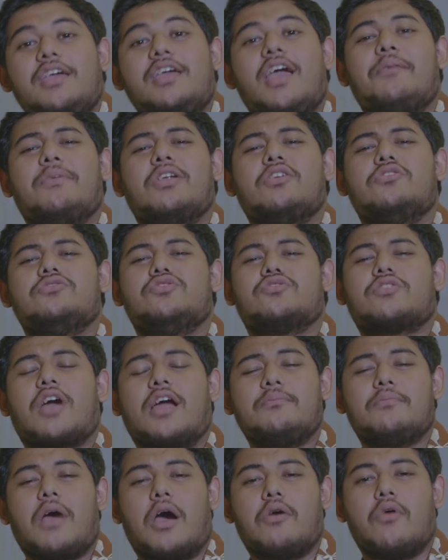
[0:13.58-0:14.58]
yang
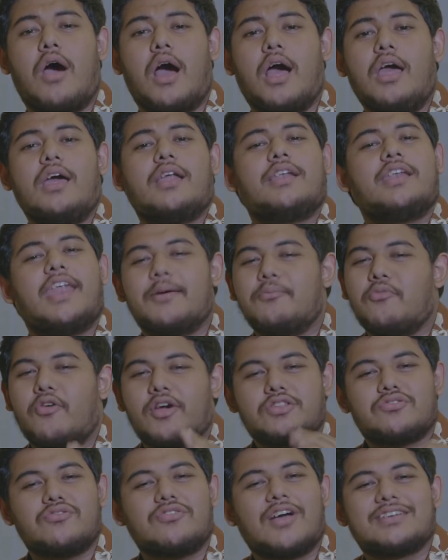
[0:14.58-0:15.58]
menunjukkan bahwa demo
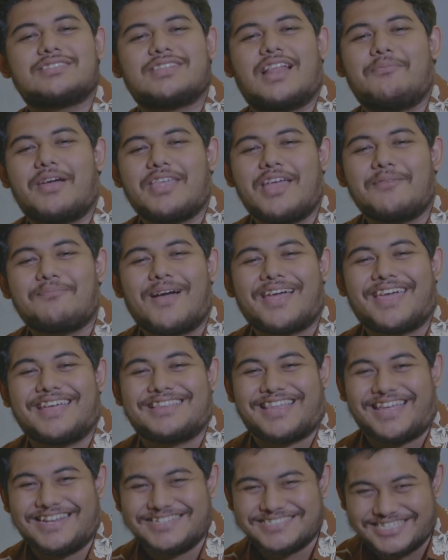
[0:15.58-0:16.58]
itu nggak selamanya
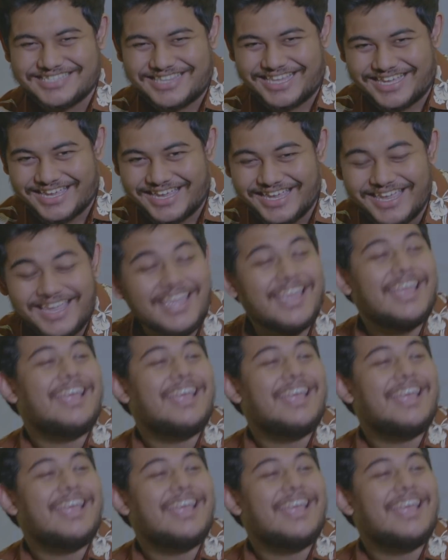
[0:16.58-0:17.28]
pakai tensi tinggi